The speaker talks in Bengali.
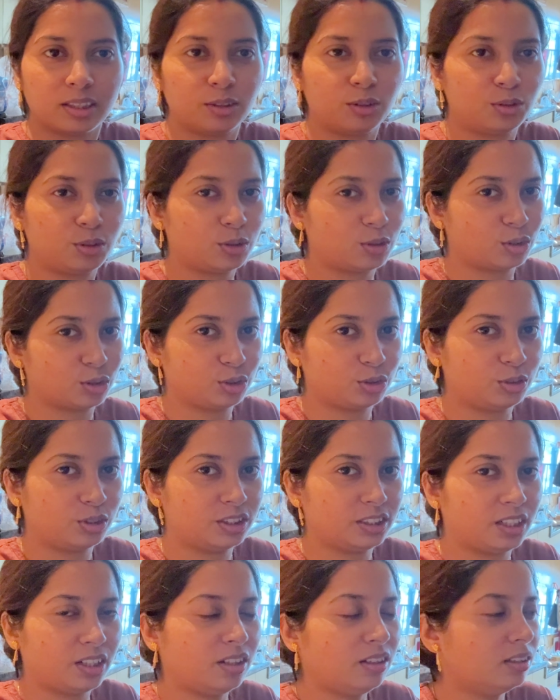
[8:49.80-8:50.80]
দুটো রসুন
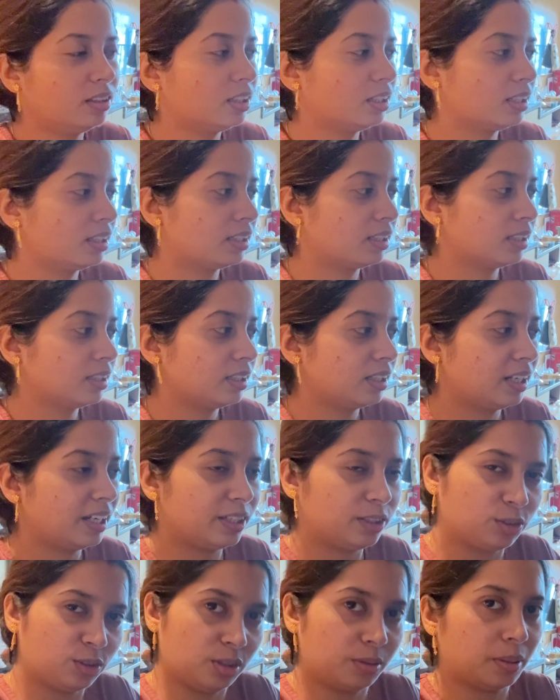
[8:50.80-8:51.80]
ছিল এই
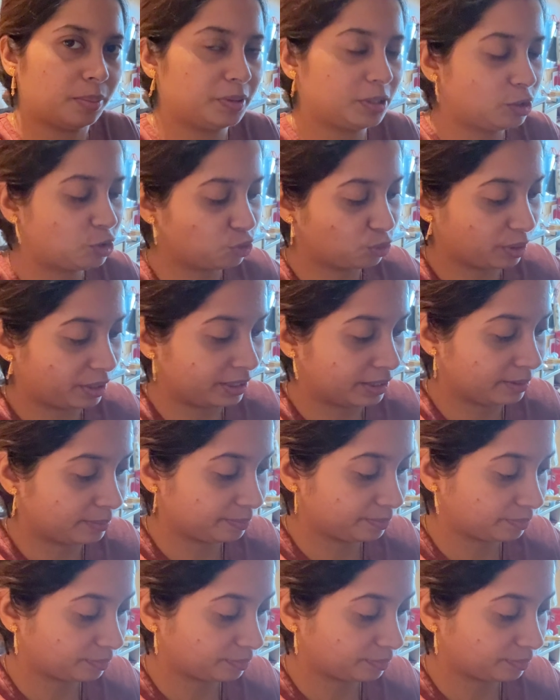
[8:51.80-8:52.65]
দুটো ভাবছি ছুলে নিই